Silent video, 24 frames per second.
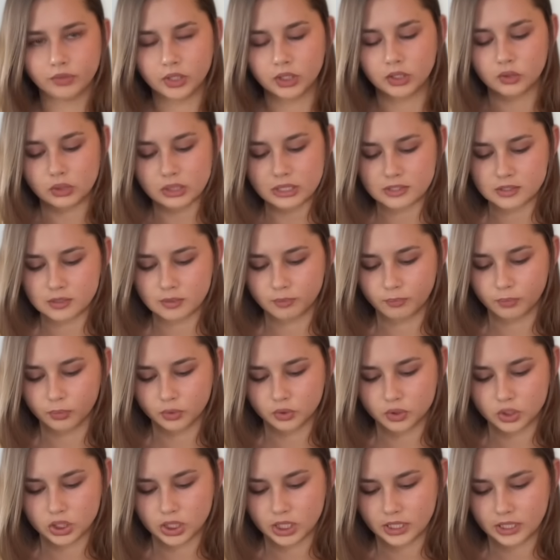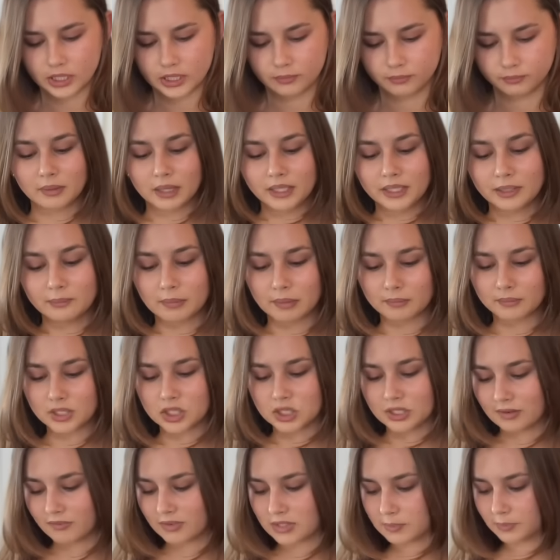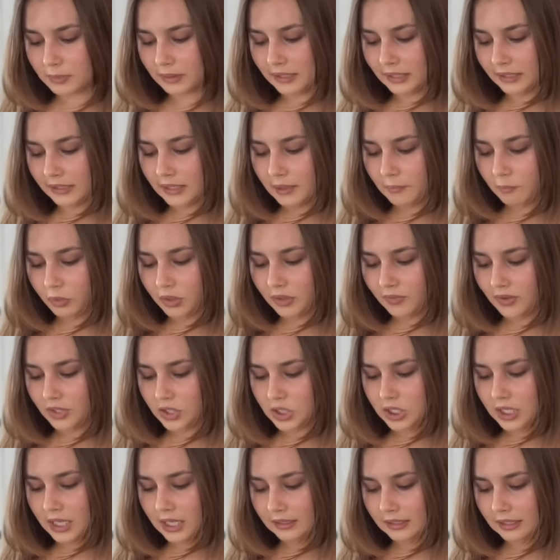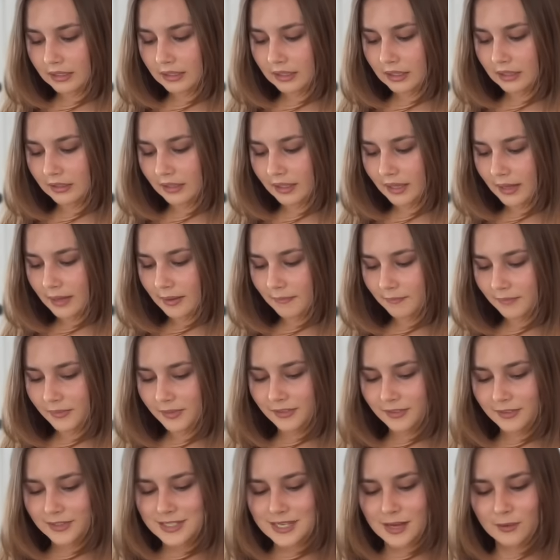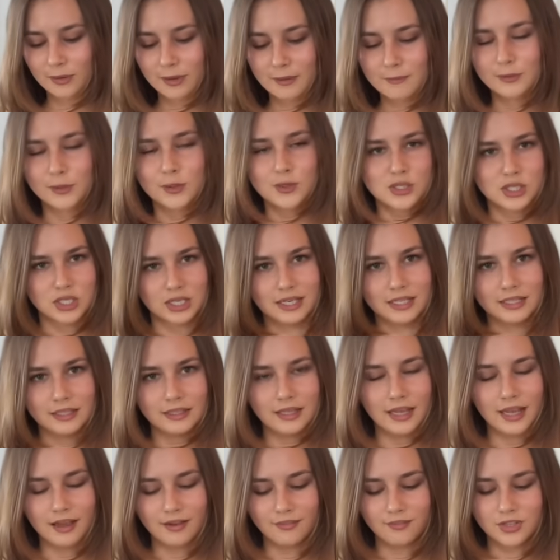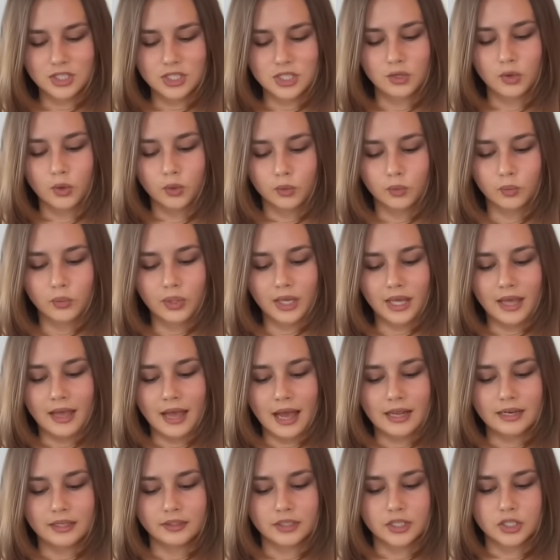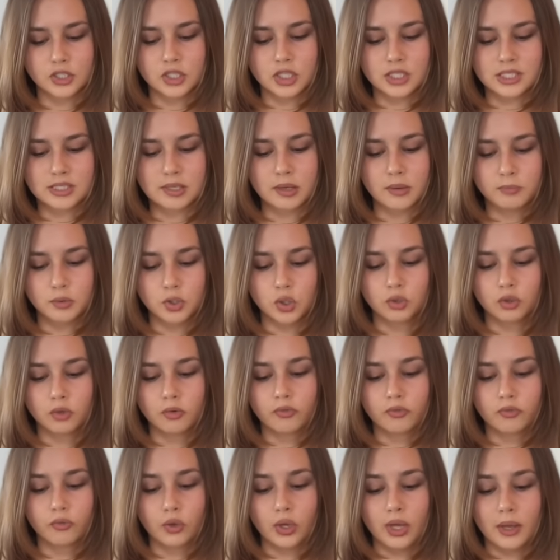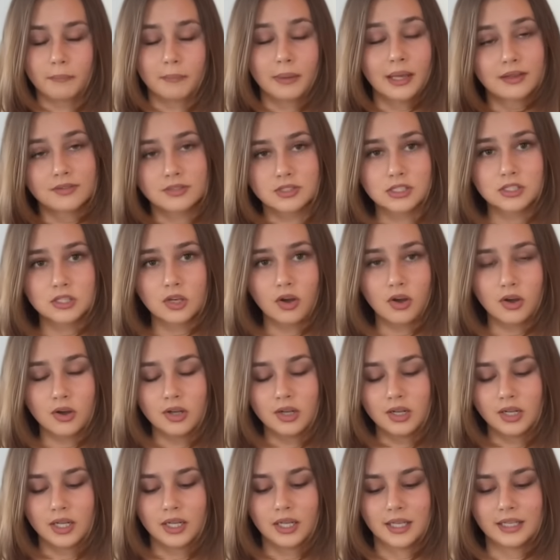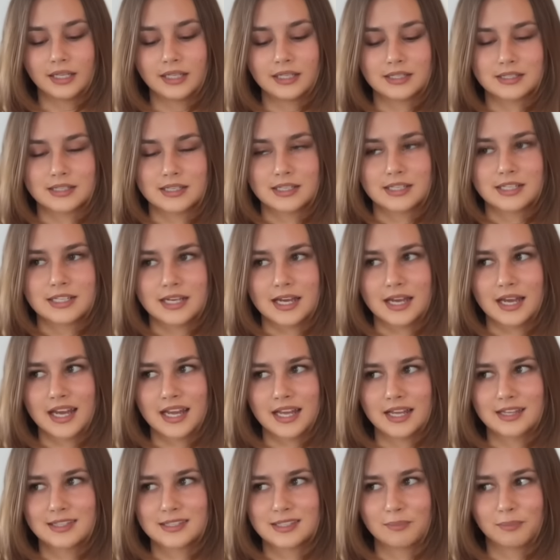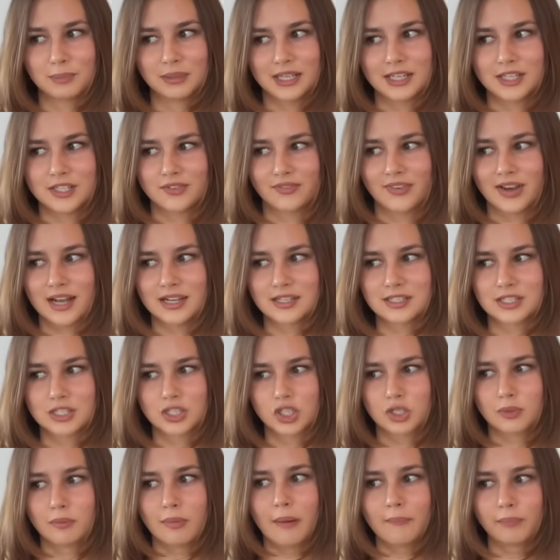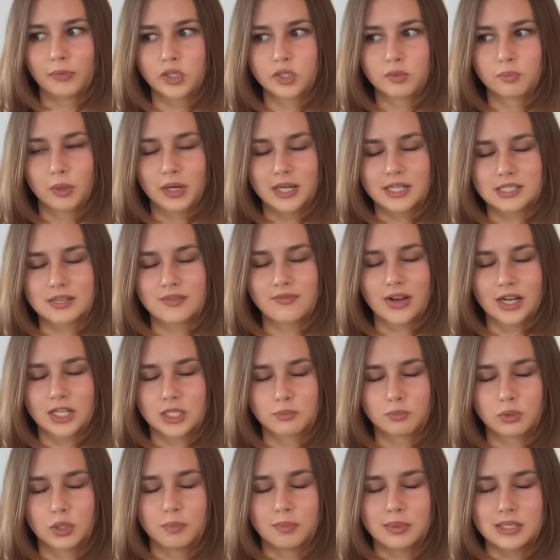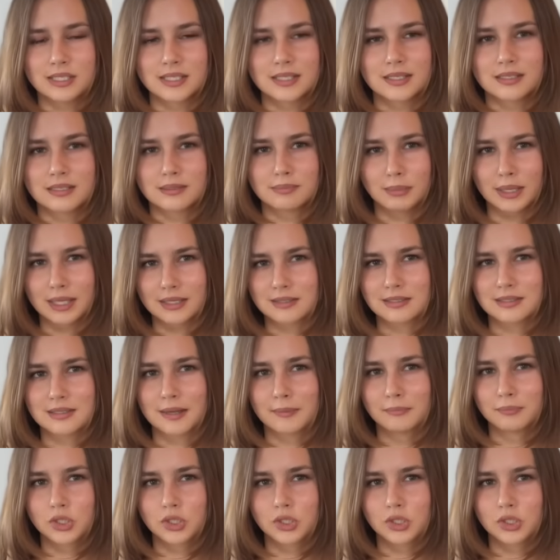i to razem podgrzeję. I mam też dla Was pytanie, ponieważ ja nadal jem całkiem roślinnie, wiecie, gotuję, ale też czasami przygotowuję mięso i chcę się zapytać Was, czy mam też pokazywać przepisy z mięsem,